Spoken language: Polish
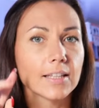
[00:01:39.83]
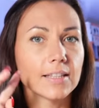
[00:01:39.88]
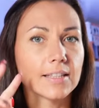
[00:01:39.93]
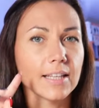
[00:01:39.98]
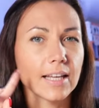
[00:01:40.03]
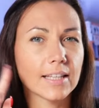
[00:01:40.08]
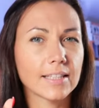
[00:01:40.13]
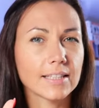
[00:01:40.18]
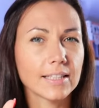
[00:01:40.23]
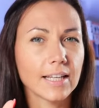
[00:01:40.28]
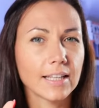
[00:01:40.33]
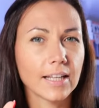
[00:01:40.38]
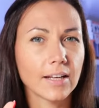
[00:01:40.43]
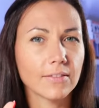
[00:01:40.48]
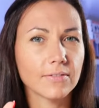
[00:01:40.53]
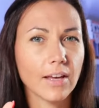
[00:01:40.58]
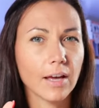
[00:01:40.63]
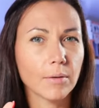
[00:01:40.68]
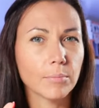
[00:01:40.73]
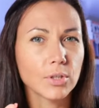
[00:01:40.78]

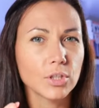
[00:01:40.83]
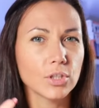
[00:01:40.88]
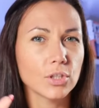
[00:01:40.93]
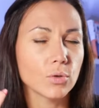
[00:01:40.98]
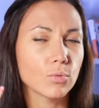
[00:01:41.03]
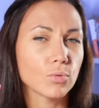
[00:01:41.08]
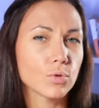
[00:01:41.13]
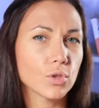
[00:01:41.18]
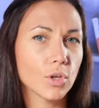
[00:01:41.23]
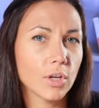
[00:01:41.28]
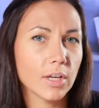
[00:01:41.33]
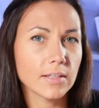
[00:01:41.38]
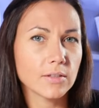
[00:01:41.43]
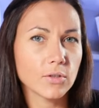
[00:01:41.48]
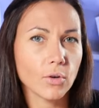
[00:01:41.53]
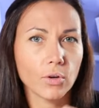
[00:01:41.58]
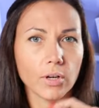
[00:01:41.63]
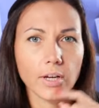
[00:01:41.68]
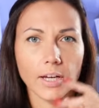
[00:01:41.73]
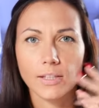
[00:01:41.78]
zastanawiamy się, co
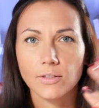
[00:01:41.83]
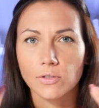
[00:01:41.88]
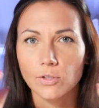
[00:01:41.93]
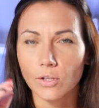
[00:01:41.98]
jest ok,